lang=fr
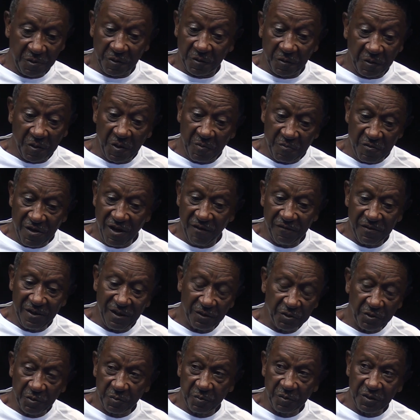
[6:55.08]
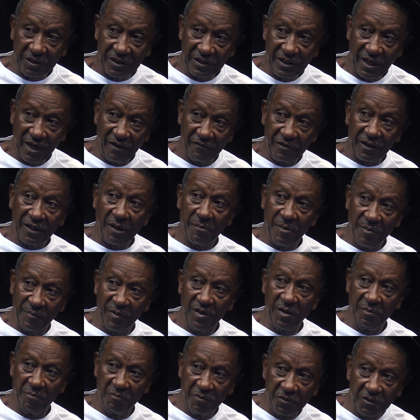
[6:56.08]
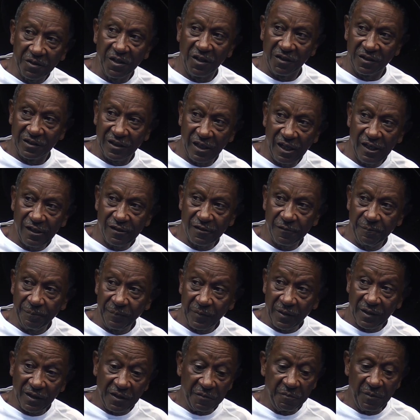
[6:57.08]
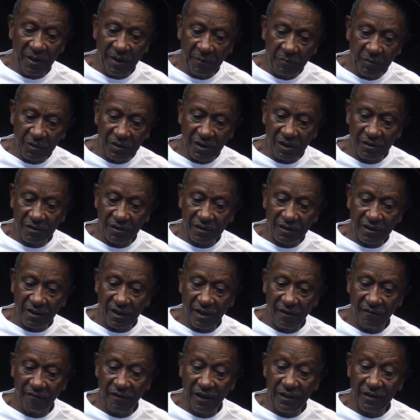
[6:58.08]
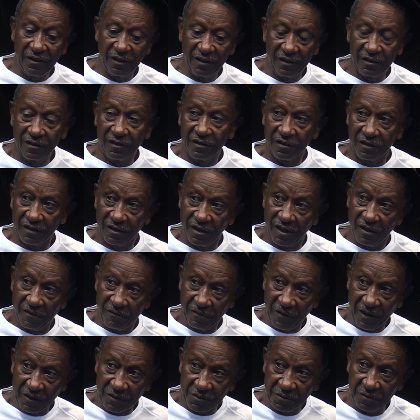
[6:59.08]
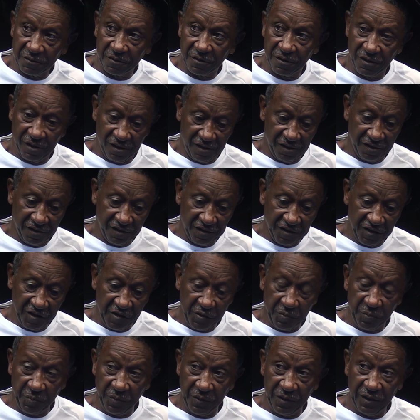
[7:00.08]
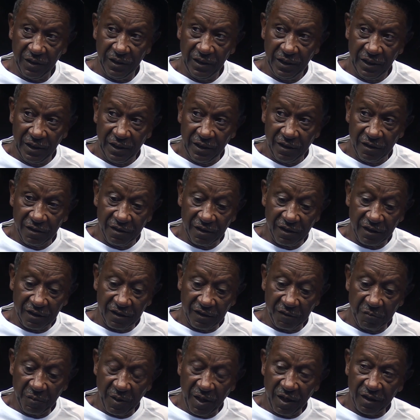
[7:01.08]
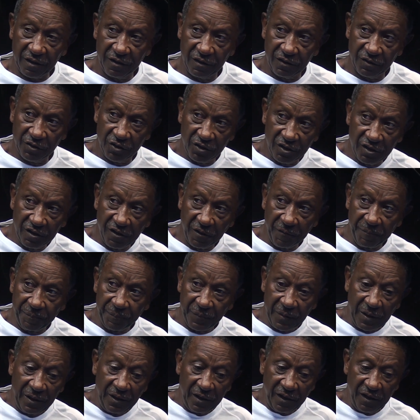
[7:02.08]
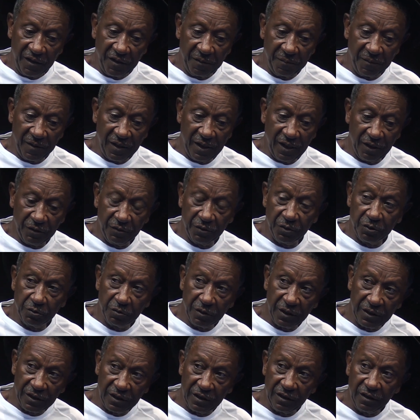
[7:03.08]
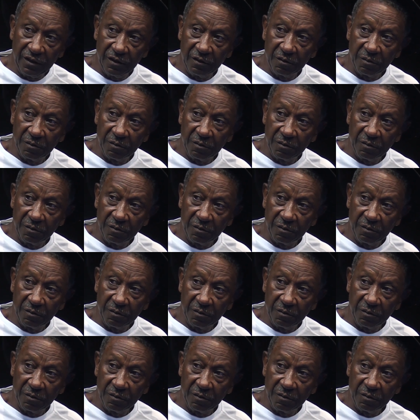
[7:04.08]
comme on l'a vu la proposé elle avait quand même des bons danseuses, que mon montage travaille dans, dans façon, d'un mm. respect, et que mon a grandi dedans. Et l'air de jeudi,